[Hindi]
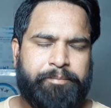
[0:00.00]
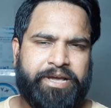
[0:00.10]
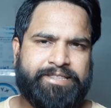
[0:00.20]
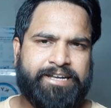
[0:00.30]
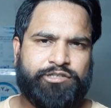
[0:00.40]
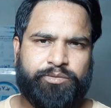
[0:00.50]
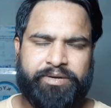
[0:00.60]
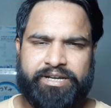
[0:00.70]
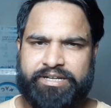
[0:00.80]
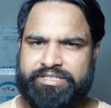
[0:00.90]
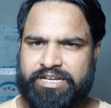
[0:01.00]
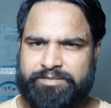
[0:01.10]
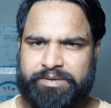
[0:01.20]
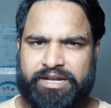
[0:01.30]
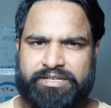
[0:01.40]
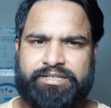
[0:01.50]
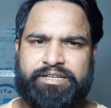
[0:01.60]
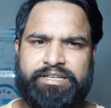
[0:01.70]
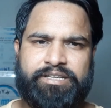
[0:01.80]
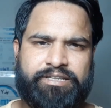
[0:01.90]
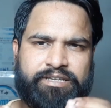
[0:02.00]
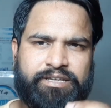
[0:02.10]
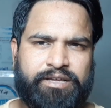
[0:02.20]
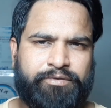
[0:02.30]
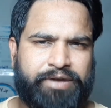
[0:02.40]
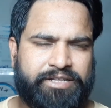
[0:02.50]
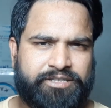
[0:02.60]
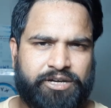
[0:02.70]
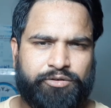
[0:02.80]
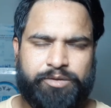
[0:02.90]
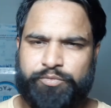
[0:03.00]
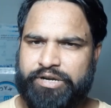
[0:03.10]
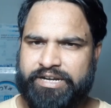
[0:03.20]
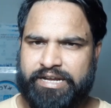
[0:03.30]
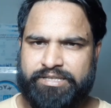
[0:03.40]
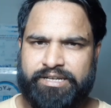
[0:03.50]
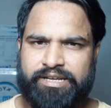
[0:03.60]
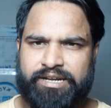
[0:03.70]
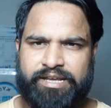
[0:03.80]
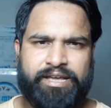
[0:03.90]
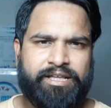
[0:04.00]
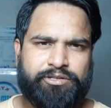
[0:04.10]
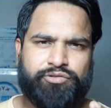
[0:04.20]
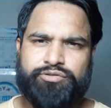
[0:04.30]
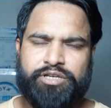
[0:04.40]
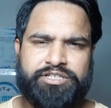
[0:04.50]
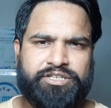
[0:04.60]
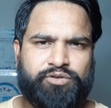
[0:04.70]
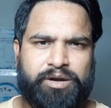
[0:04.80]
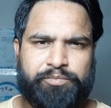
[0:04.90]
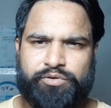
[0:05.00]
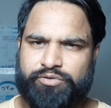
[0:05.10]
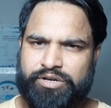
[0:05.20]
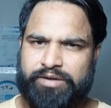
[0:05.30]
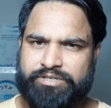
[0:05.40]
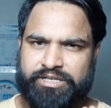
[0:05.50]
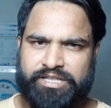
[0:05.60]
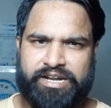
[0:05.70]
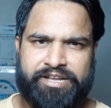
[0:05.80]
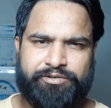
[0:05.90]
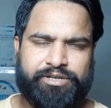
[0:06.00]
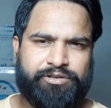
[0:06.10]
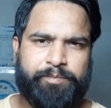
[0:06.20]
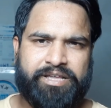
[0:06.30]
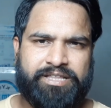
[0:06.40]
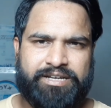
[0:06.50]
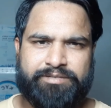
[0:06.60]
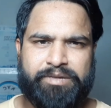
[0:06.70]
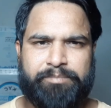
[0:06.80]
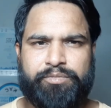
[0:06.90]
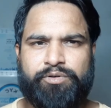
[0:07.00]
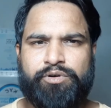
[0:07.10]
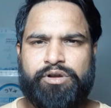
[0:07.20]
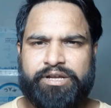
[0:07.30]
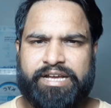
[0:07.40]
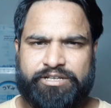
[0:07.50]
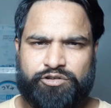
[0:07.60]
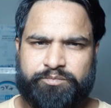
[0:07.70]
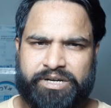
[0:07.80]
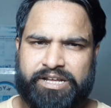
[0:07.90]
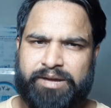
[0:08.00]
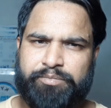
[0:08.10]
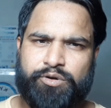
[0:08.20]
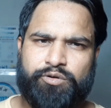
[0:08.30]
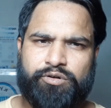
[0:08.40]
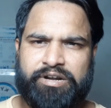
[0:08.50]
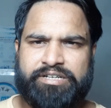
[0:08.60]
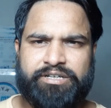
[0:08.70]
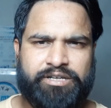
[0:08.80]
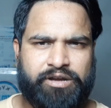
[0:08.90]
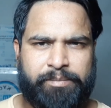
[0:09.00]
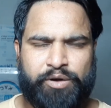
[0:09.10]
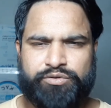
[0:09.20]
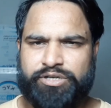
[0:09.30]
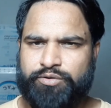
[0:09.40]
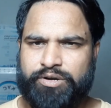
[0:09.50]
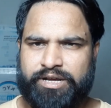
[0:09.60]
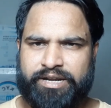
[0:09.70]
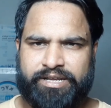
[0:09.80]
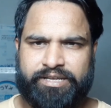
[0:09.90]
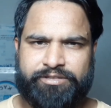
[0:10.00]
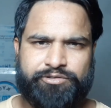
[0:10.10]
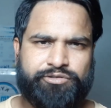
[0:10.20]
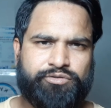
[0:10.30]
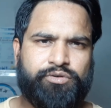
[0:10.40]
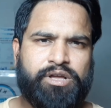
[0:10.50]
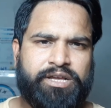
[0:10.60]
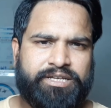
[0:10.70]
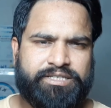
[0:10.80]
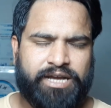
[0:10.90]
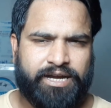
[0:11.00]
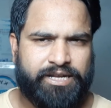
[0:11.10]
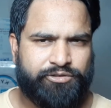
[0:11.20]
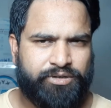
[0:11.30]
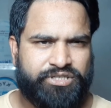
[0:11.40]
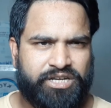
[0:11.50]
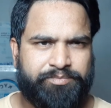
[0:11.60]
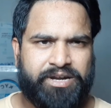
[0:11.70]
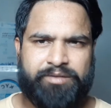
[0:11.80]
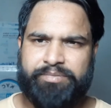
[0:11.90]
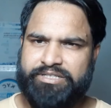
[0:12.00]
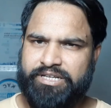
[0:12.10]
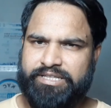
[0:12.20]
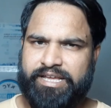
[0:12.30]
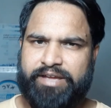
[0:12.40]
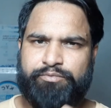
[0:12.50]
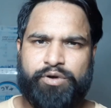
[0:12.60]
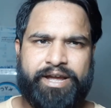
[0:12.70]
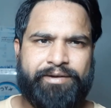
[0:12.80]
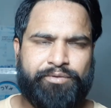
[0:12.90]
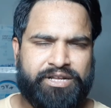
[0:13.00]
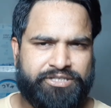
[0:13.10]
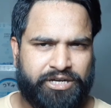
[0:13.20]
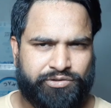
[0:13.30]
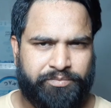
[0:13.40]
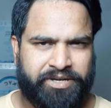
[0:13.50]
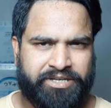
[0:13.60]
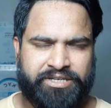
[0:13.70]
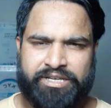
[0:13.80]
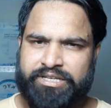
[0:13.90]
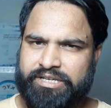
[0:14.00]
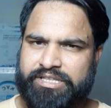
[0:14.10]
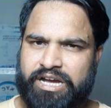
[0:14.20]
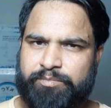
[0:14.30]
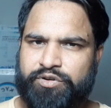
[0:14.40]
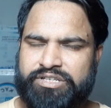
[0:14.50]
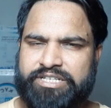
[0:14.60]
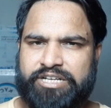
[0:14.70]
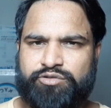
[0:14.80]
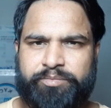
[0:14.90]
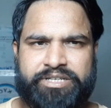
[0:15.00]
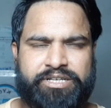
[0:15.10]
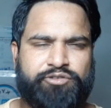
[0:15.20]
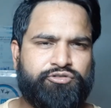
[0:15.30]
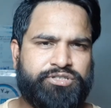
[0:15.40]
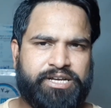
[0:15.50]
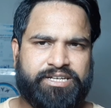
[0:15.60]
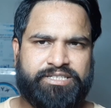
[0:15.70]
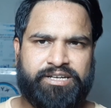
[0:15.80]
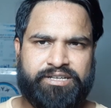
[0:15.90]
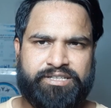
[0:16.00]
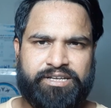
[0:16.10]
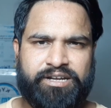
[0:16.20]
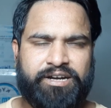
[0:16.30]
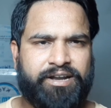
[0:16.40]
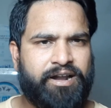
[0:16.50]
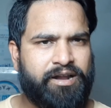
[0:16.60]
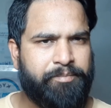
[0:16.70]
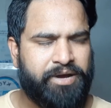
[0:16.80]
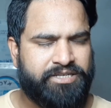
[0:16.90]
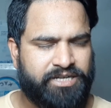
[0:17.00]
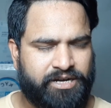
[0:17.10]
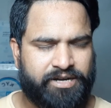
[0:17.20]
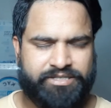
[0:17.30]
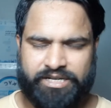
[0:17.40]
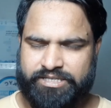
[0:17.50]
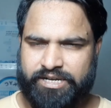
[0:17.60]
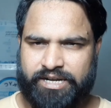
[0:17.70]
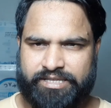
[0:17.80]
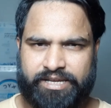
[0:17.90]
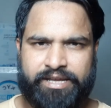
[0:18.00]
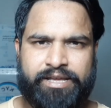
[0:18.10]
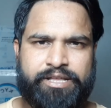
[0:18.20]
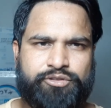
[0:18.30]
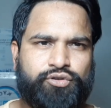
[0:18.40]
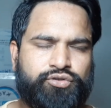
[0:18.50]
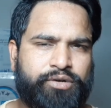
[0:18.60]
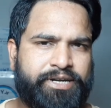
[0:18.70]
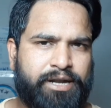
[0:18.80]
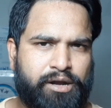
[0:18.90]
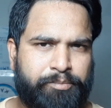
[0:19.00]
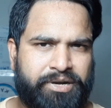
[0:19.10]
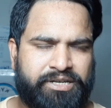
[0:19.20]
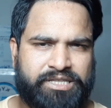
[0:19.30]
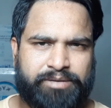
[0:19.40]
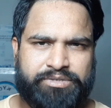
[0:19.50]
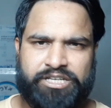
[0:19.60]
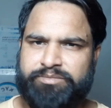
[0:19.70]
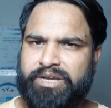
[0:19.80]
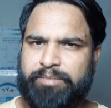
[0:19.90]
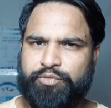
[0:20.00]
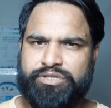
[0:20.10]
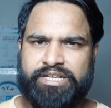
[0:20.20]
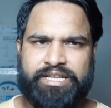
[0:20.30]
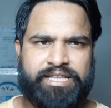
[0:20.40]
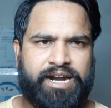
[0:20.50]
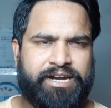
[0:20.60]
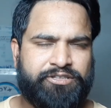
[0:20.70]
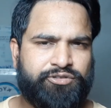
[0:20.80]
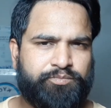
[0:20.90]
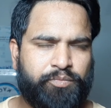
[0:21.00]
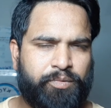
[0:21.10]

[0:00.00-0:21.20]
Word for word: पैंतालीस रुपये के रिचार्ज प्लान की वैधता होगी पूरे अट्ठाईस दिन के लिए तो दोस्तों इसकी तो आपको कोई आवश्यकता नहीं होगी क्योंकि पैंतालीस में आपको क्या जरूरत पड़ी है आपको लोकल एस अमाउंट से कॉल करने की तो दोस्तों इससे अगला जो रिचार्ज प्लान पर चलते हैं वो है उनचास रुपये की यदि आप उनचास रुपये से खुद से किसी नज़दीकी रिटेलर के पास जाकर रिचार्ज कराते हैं तो दोस्तों एयरटेल कंपनी की तरफ से इसमें आपको दिया जाता है अड़तीस